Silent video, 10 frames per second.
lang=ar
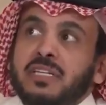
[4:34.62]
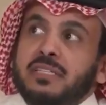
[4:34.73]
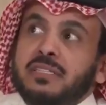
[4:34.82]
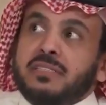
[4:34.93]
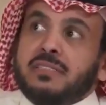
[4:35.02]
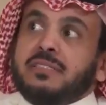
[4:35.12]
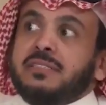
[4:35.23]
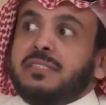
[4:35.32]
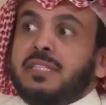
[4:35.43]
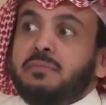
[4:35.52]
شيء
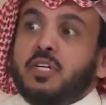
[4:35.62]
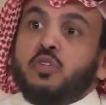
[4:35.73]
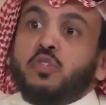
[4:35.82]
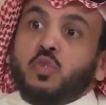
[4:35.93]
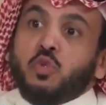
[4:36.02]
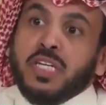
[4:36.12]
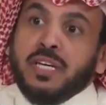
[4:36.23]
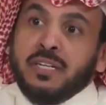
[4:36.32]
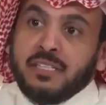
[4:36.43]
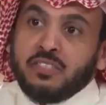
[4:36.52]
تملكه
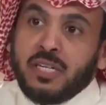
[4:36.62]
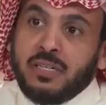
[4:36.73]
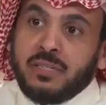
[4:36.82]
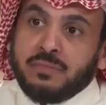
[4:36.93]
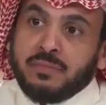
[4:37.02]
السعودية للنجاح